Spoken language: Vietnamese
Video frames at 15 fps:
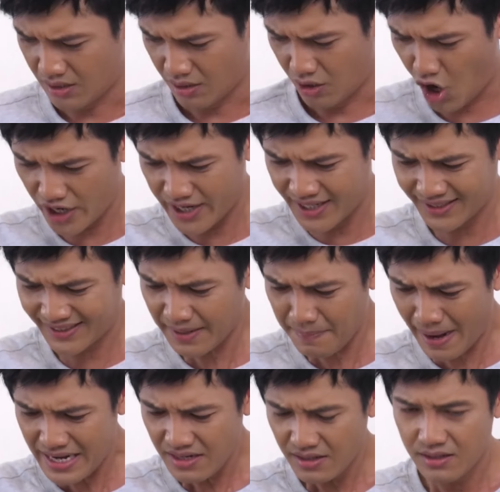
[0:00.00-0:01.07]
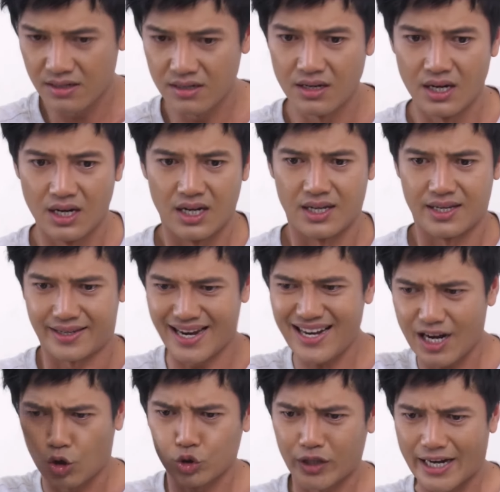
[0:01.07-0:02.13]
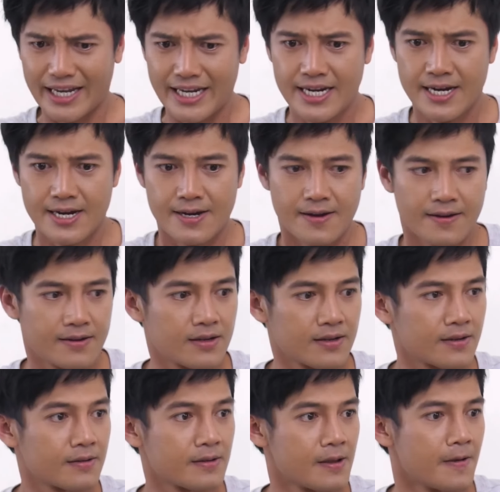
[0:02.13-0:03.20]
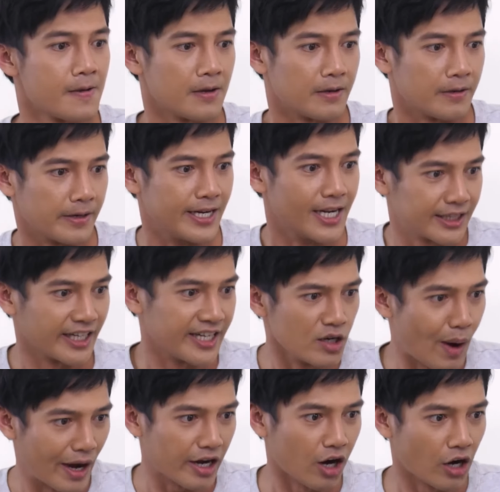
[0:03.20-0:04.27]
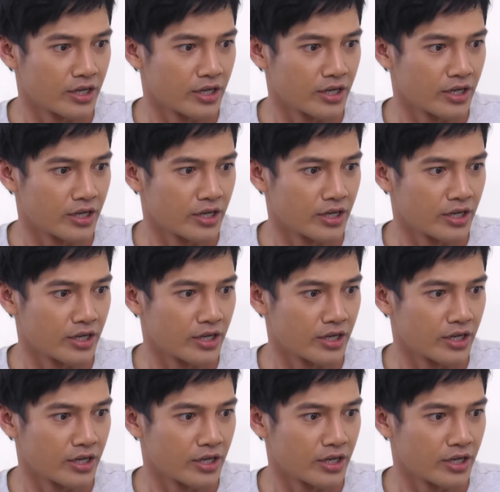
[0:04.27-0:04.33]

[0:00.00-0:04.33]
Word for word: Gọi đi tắt máy Chắc là cô ta đi Đi tới nước ngoài đó